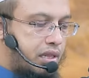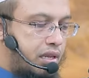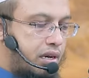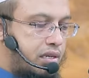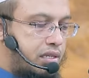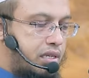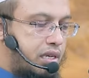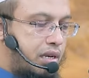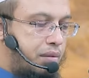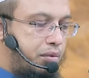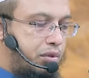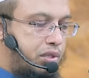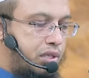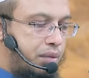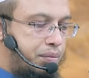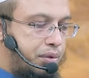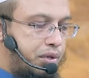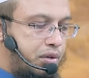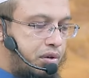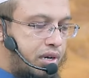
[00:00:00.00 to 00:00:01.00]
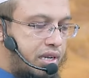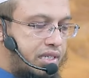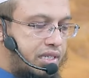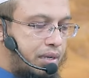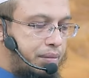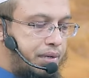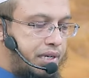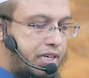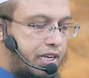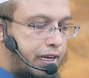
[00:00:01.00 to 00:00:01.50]
সাল্লা সাল্লাম উদযাপন করা
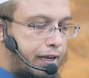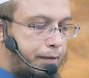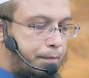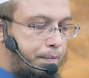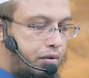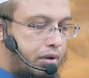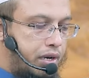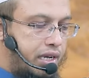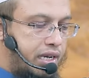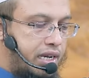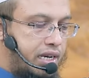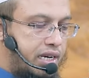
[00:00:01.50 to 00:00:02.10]
যাবে কিনা অনেকে